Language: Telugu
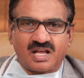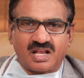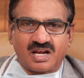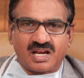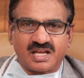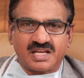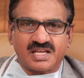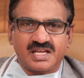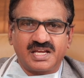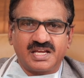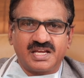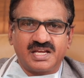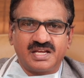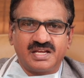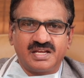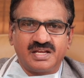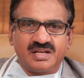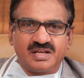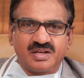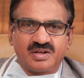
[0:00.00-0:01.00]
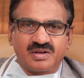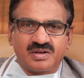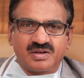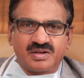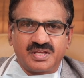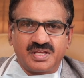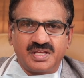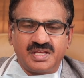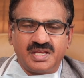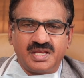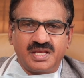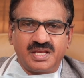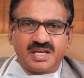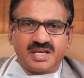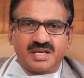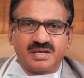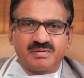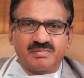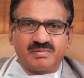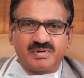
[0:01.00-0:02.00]
అలాగే ఈ
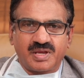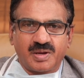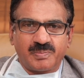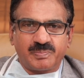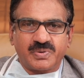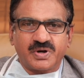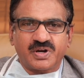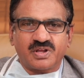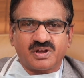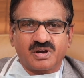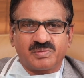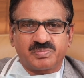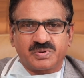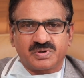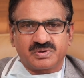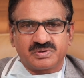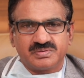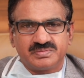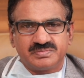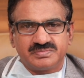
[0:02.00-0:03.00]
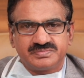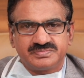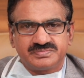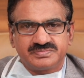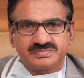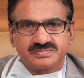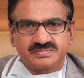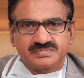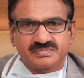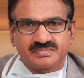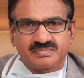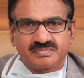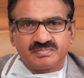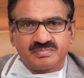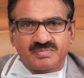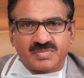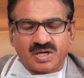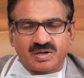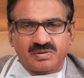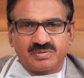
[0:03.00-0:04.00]
ఎప్పటికప్పుడు
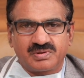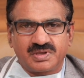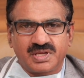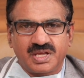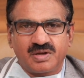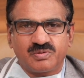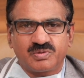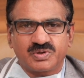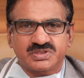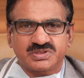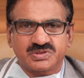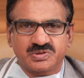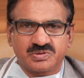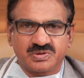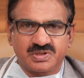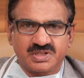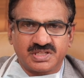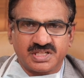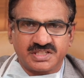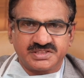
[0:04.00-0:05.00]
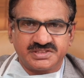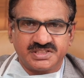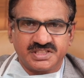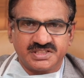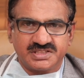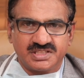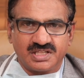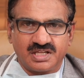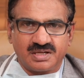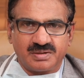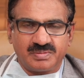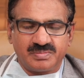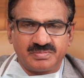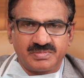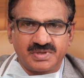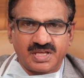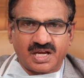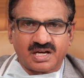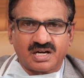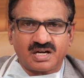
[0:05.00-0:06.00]
మనం ఏ వస్తువుని టచ్ చేసినా
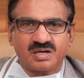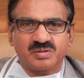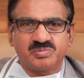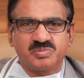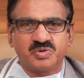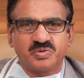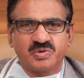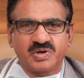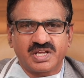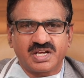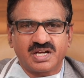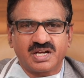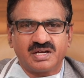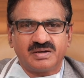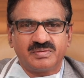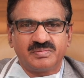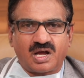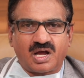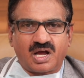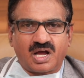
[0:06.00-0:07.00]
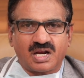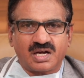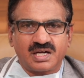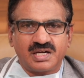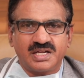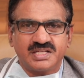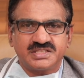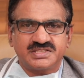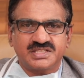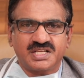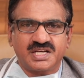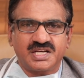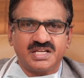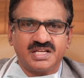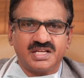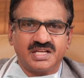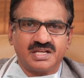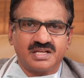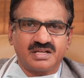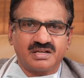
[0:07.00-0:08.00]
ఎక్కడ మూవ్ అయినా అన్నెసరీ